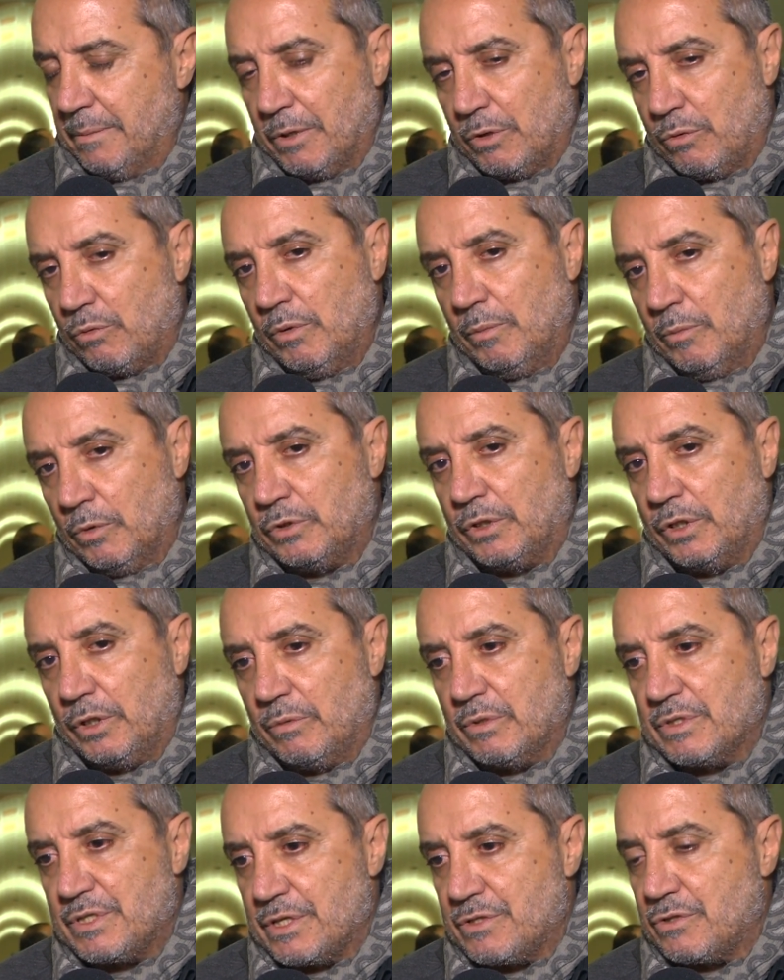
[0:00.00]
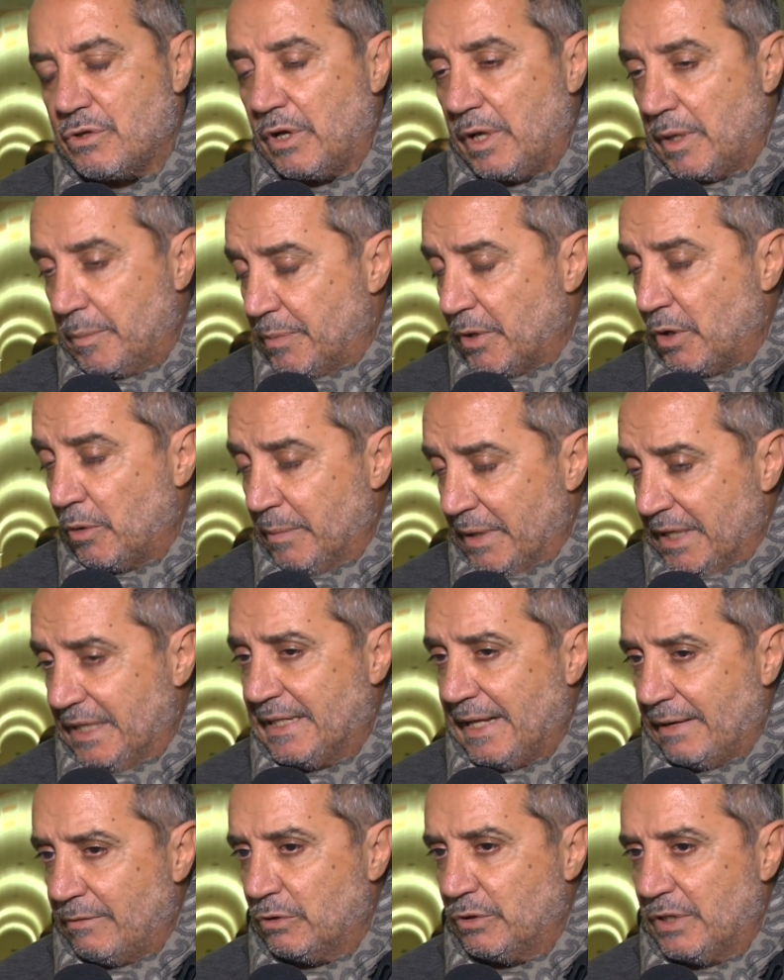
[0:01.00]
per cui molte di queste storie che però
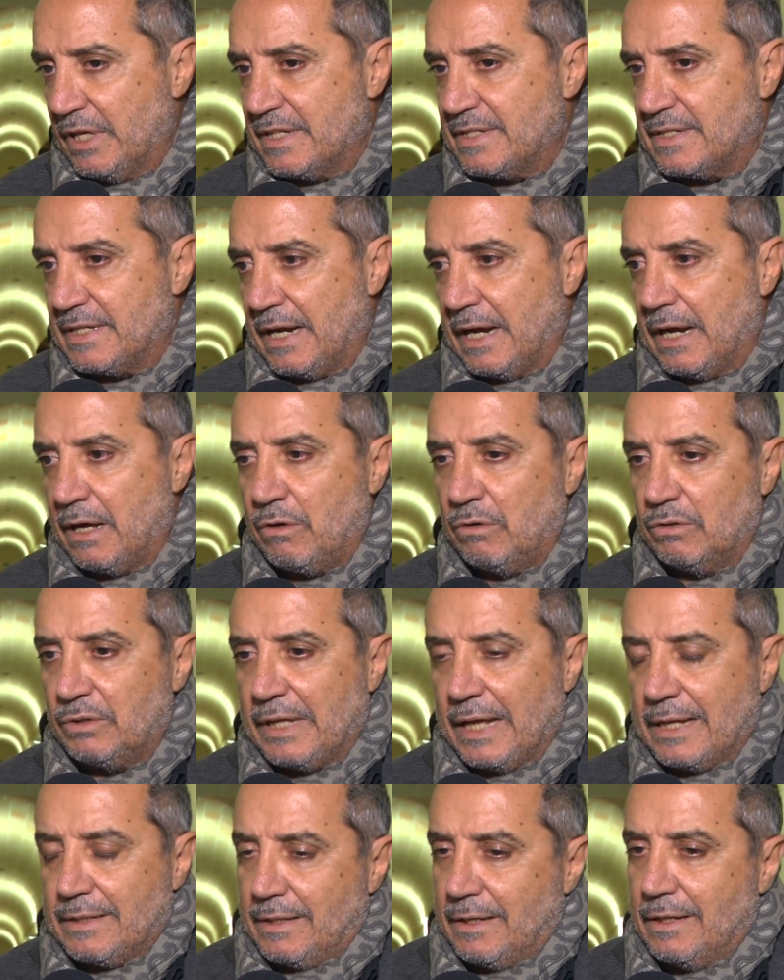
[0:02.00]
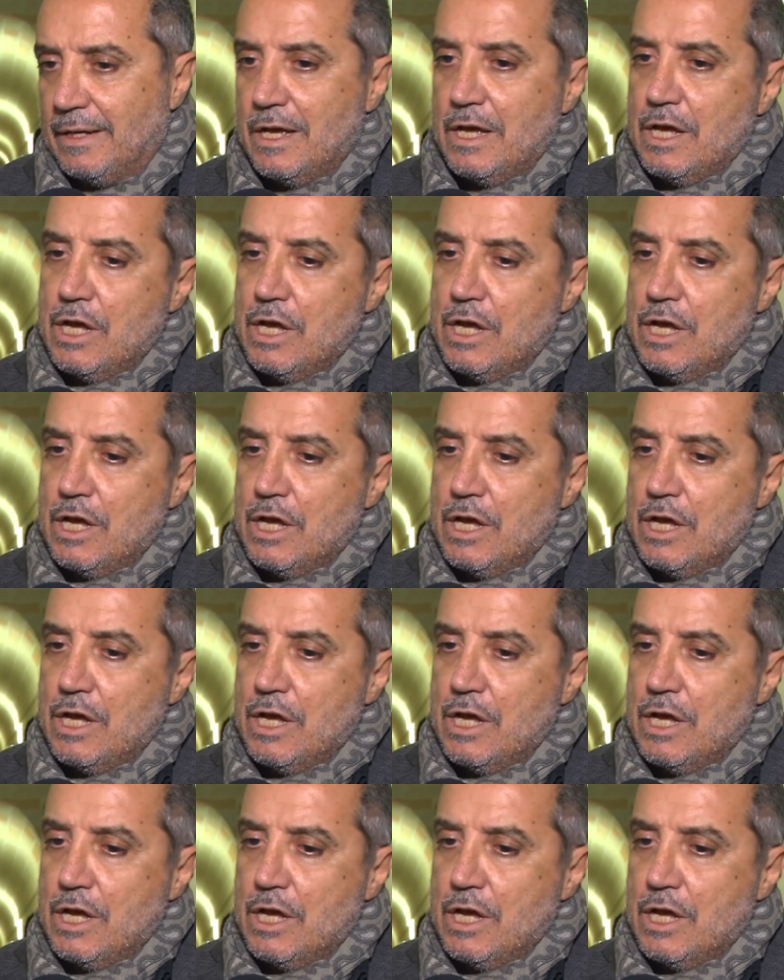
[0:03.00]
meritavano di essere raccontate